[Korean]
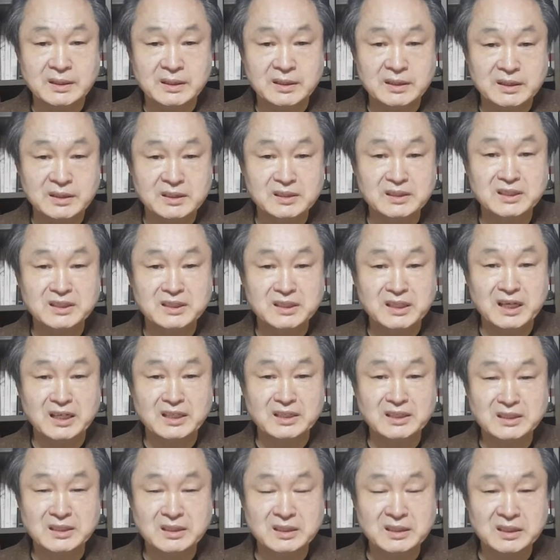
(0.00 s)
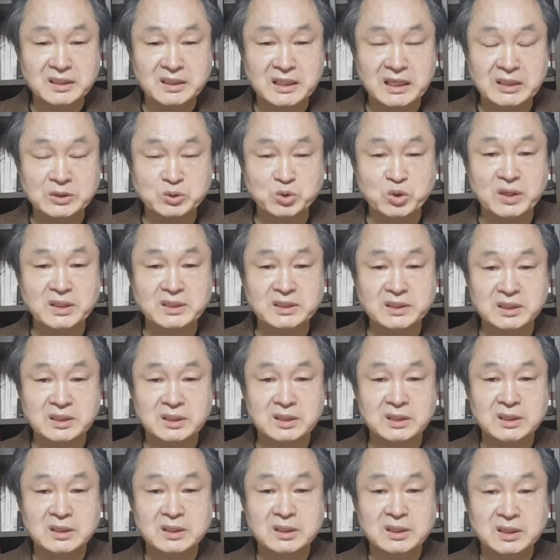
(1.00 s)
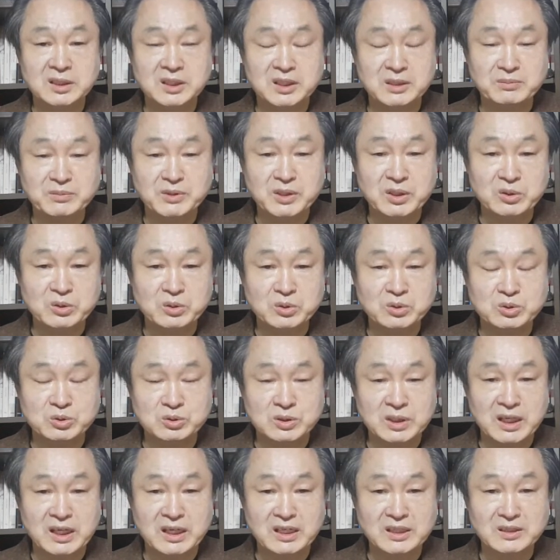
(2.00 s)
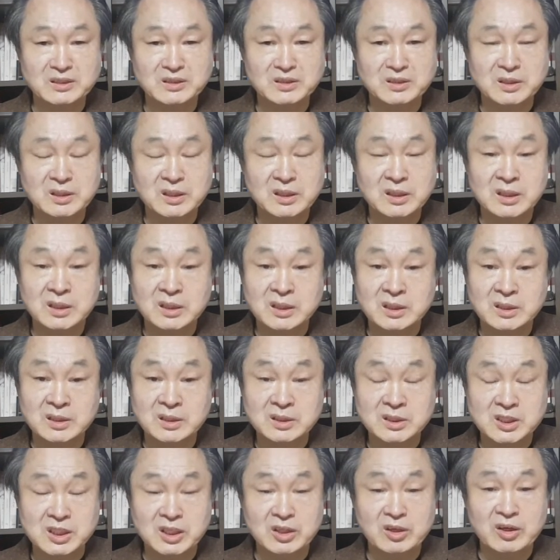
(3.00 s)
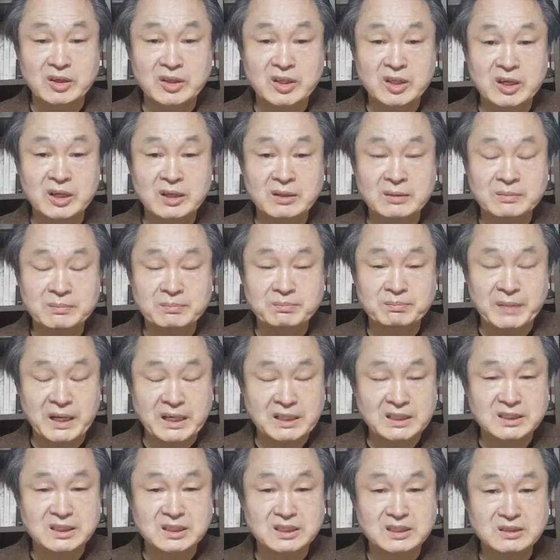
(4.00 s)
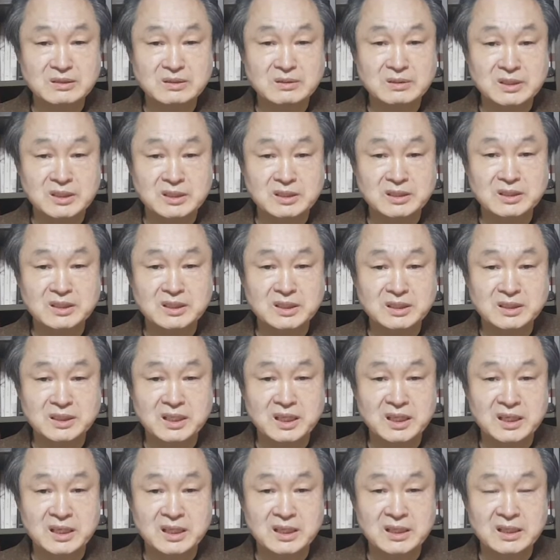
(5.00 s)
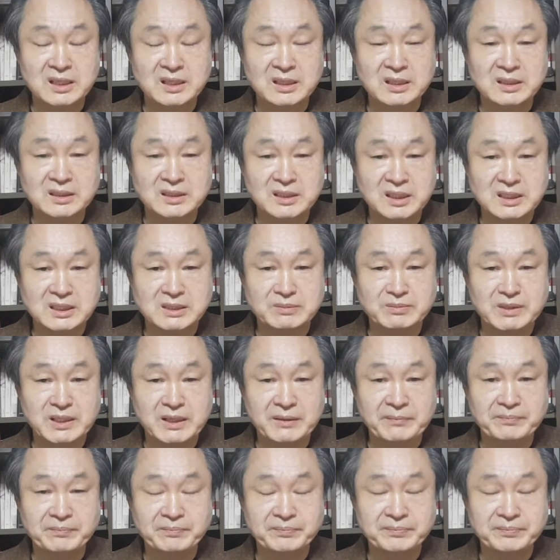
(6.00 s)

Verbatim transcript: 이러니까 계속해서 김태호 수사관은 청와대와 맞선 그런 형태가 됐습니다.